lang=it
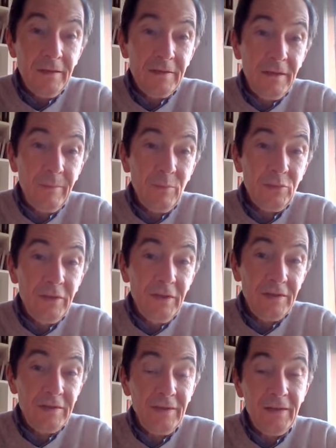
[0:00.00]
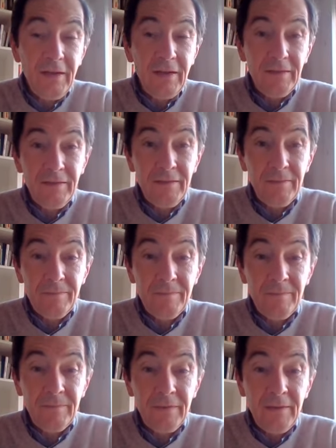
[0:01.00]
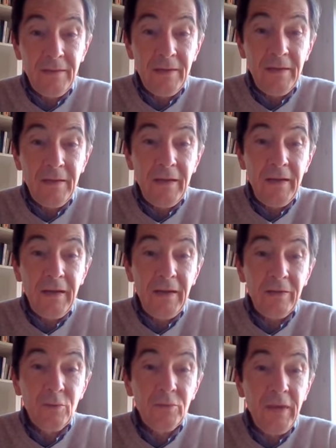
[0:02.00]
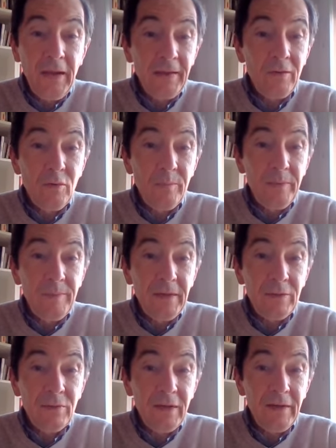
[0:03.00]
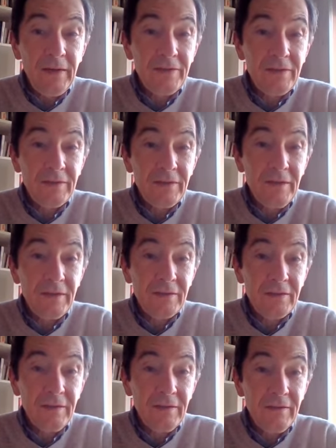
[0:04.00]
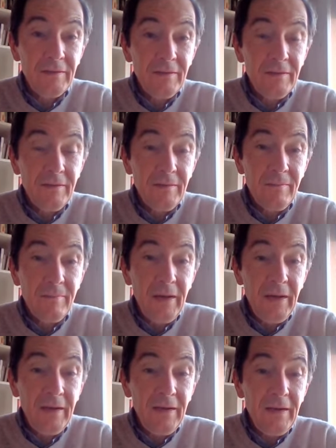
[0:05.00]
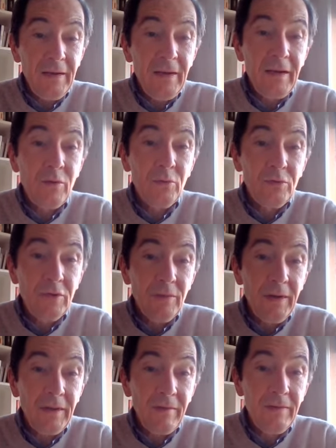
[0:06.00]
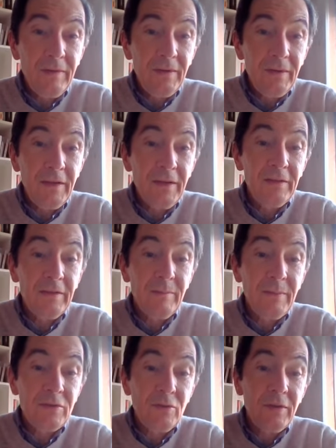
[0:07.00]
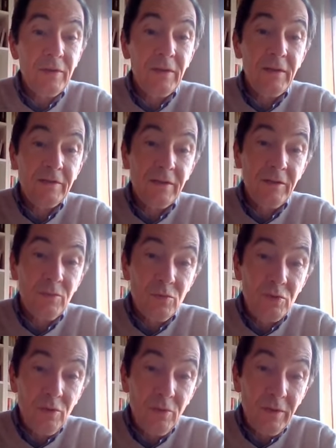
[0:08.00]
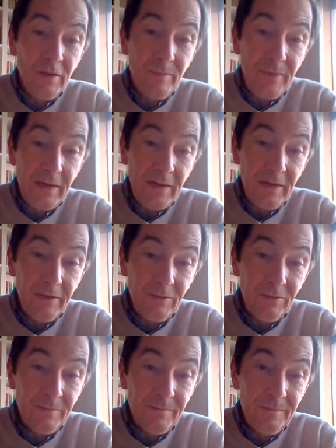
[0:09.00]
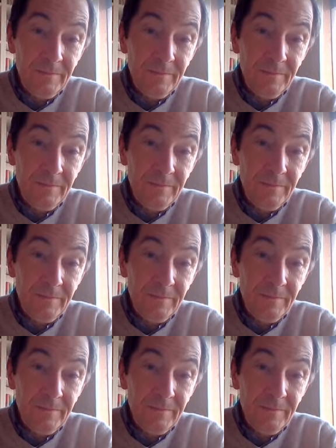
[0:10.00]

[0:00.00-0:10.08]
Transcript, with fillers: siamo destinati a non dare compimento alla legge stessa, ma a continuare a vivere nella dimensione della seduzione del peccato.